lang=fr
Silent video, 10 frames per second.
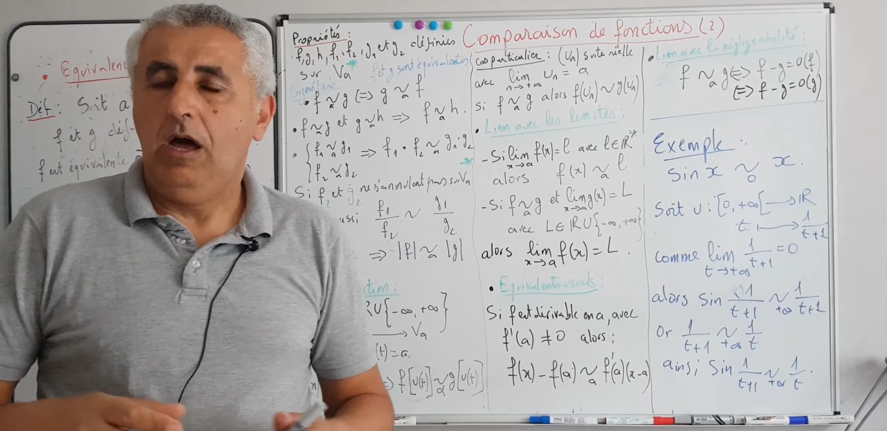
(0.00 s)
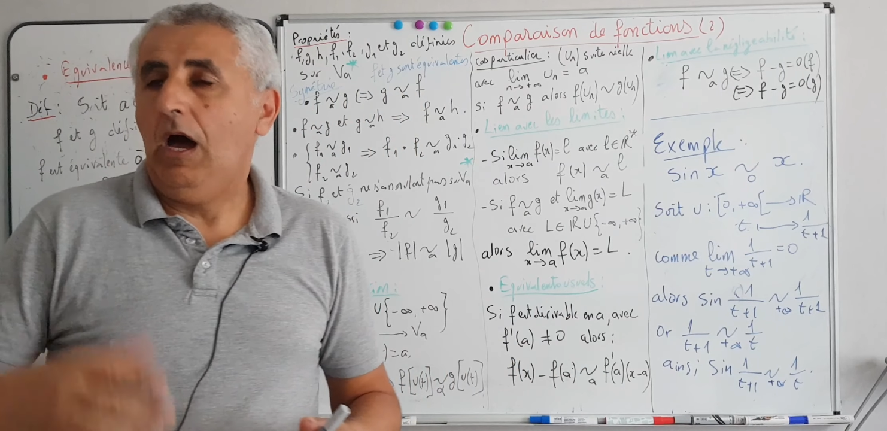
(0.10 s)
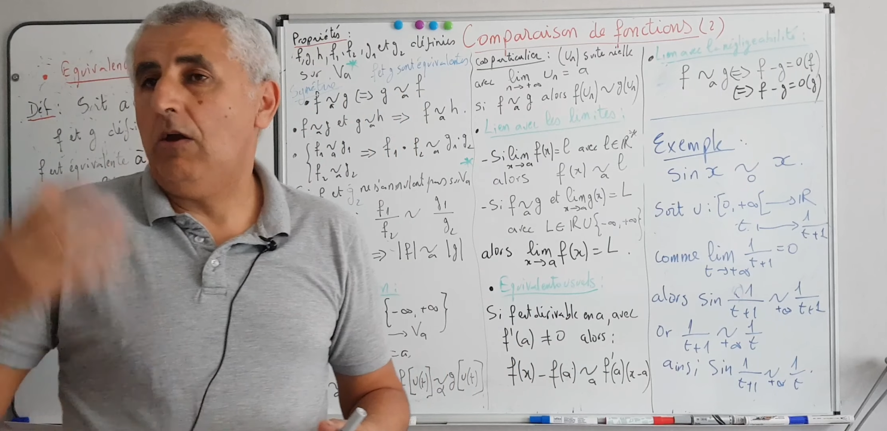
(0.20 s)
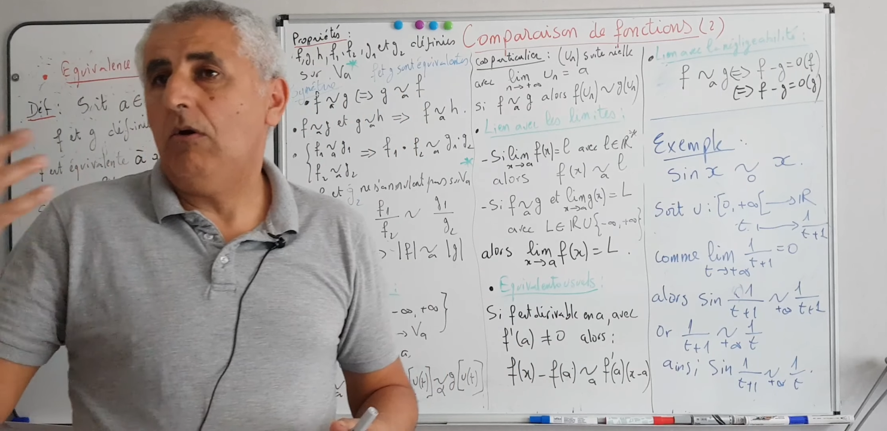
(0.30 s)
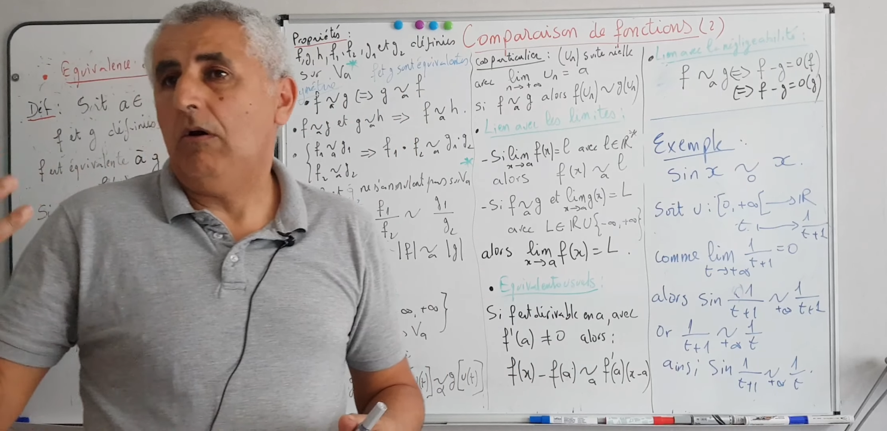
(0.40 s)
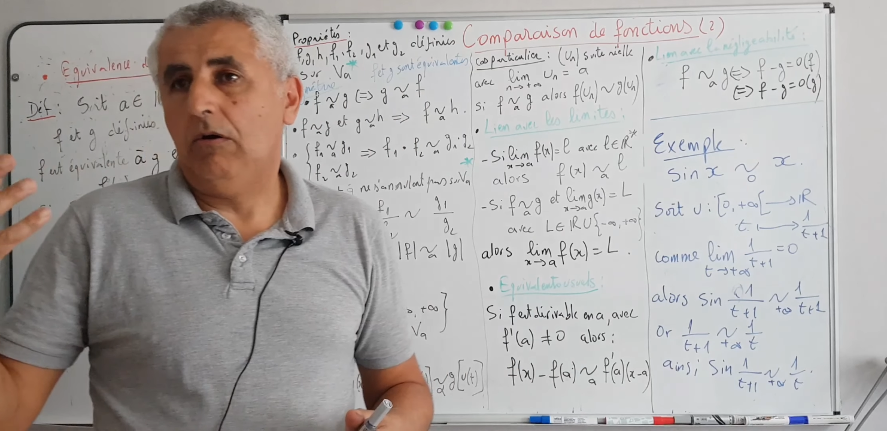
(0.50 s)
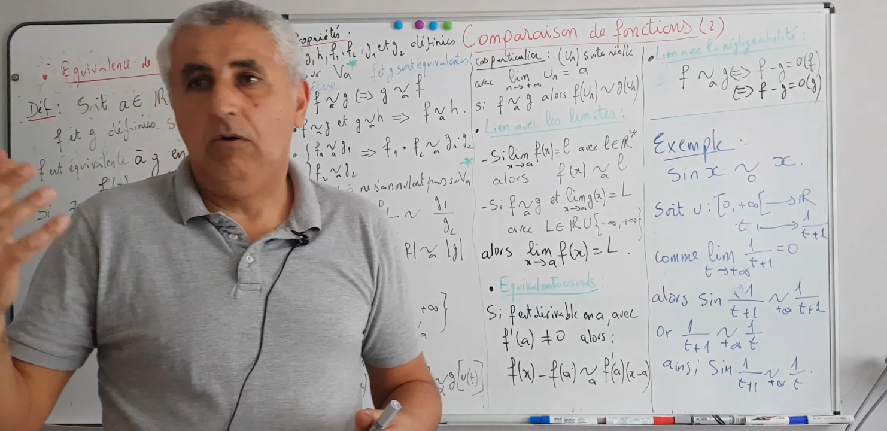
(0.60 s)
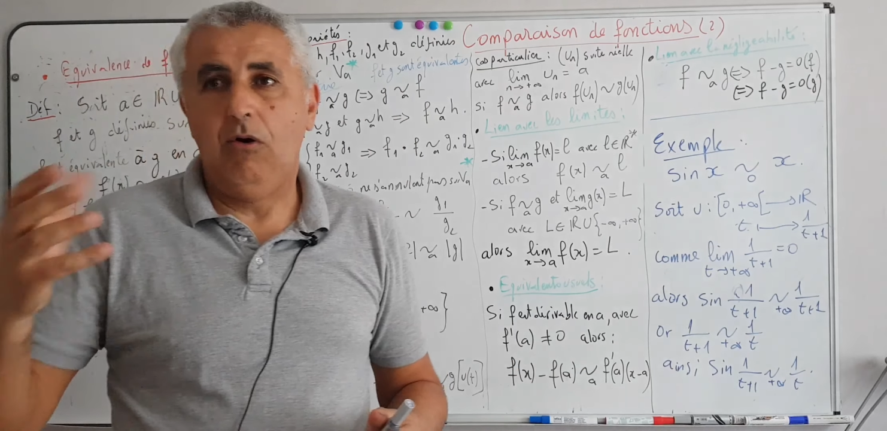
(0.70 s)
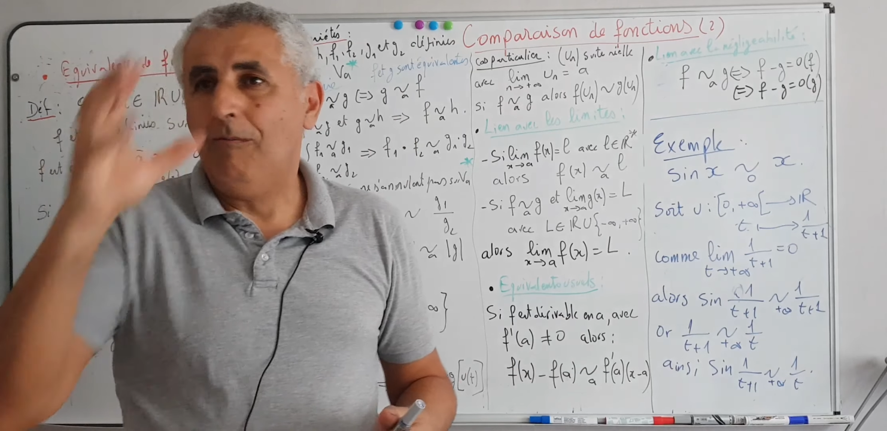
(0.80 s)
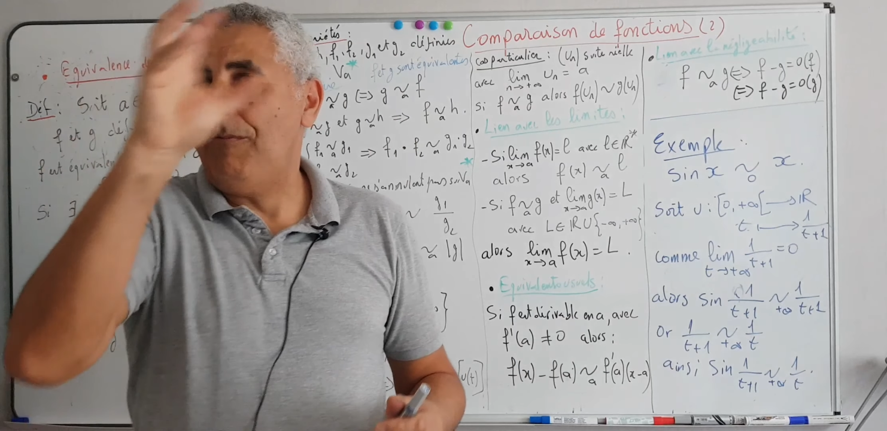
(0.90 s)
Alors,
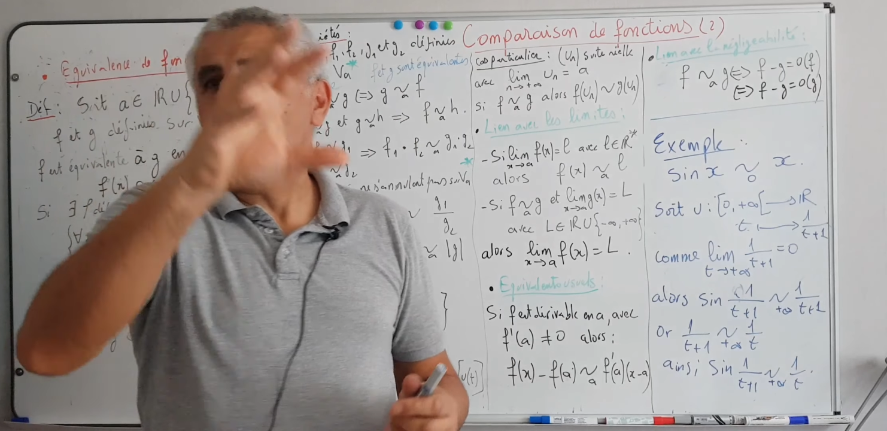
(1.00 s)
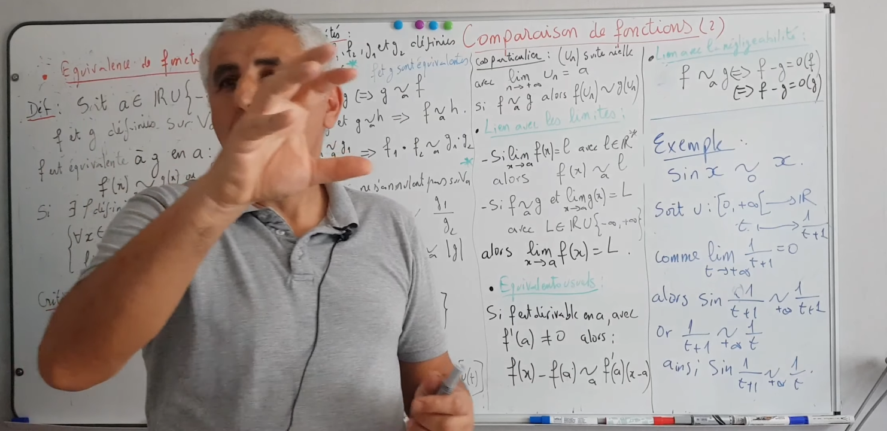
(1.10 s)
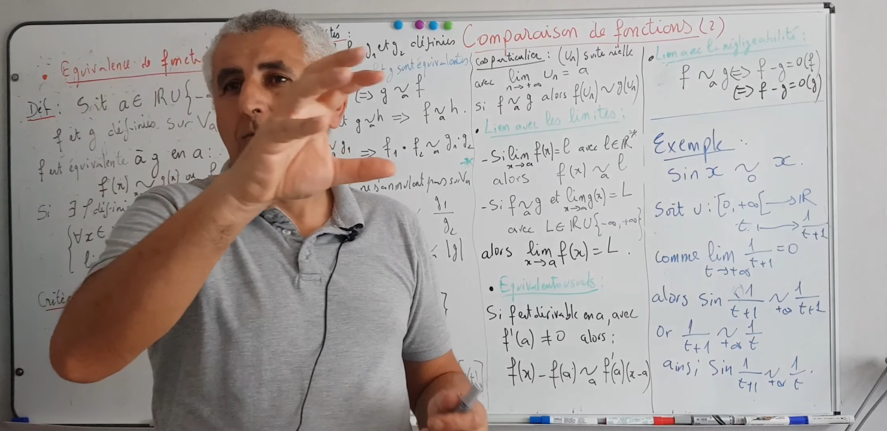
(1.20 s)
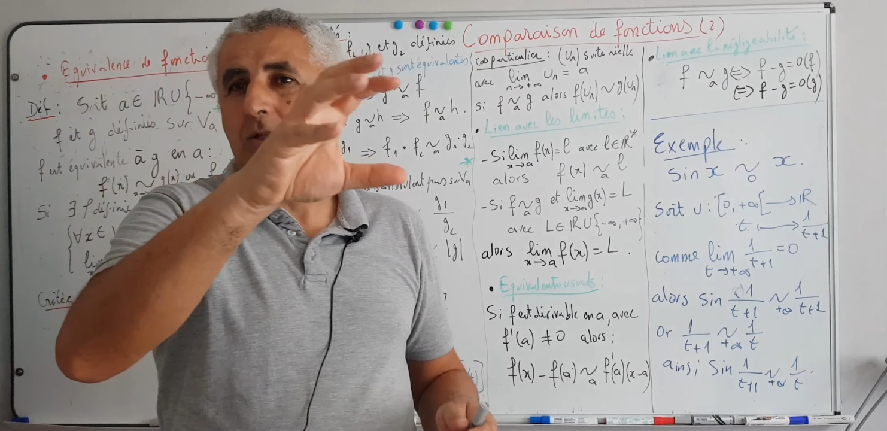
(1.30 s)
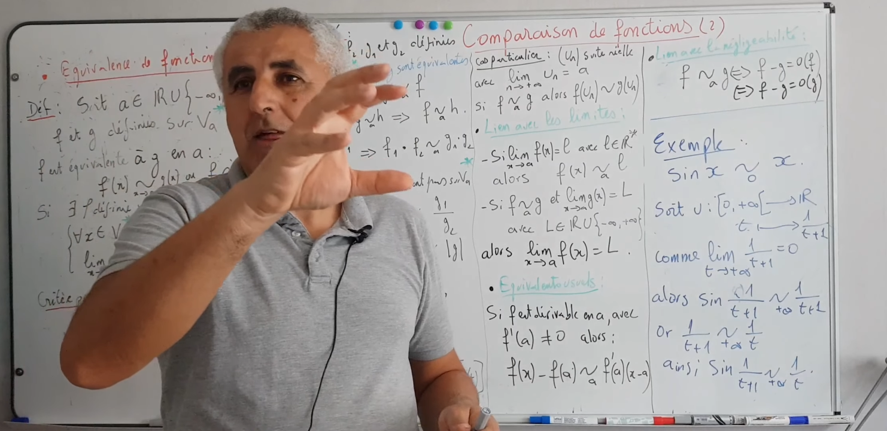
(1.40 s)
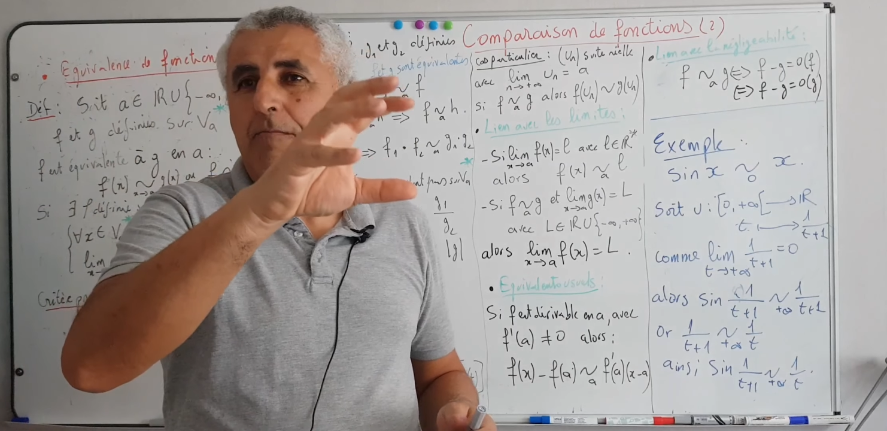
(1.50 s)
on peut commencer